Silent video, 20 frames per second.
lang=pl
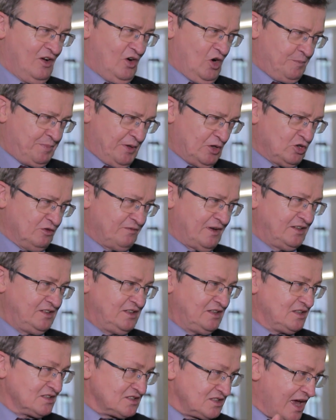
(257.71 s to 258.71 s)

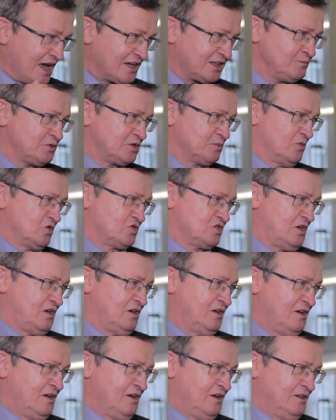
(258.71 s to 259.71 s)
opiekowani z jakimś
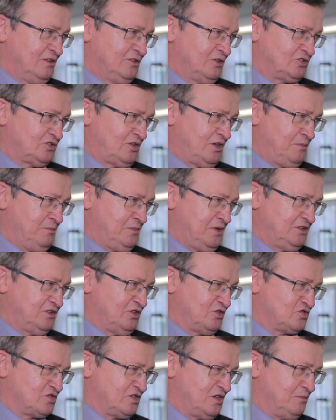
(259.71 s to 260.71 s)
może dozorem
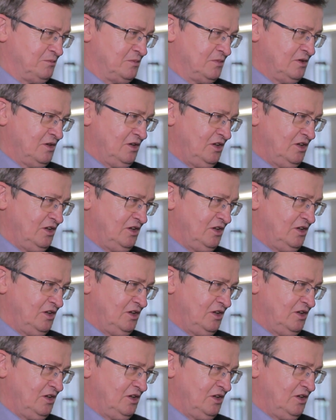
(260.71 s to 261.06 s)
medycznym.